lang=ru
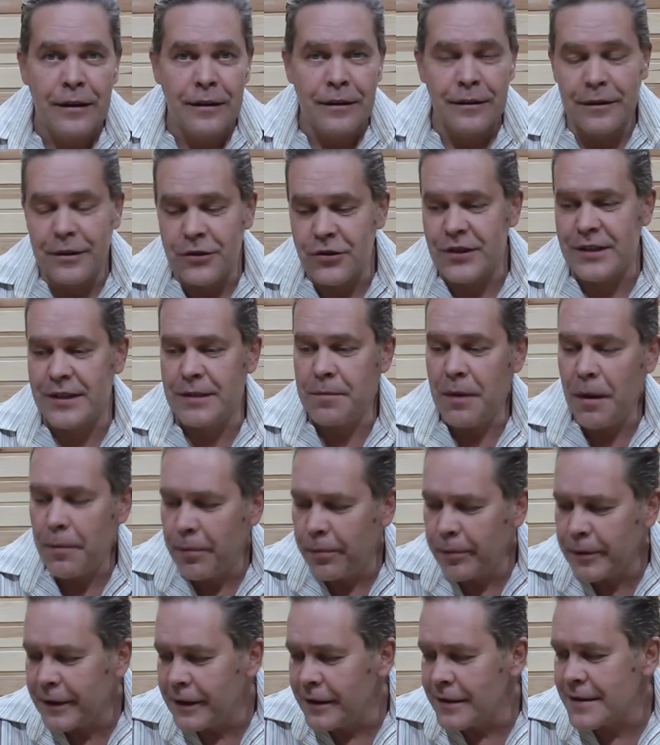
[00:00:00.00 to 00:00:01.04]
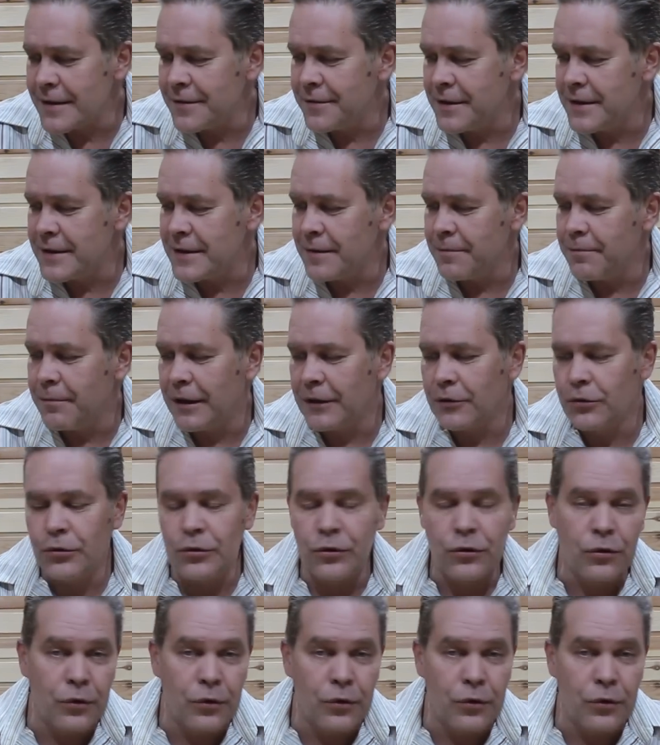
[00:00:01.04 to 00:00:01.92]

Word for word: Даже себя попытался, видите, обмануть.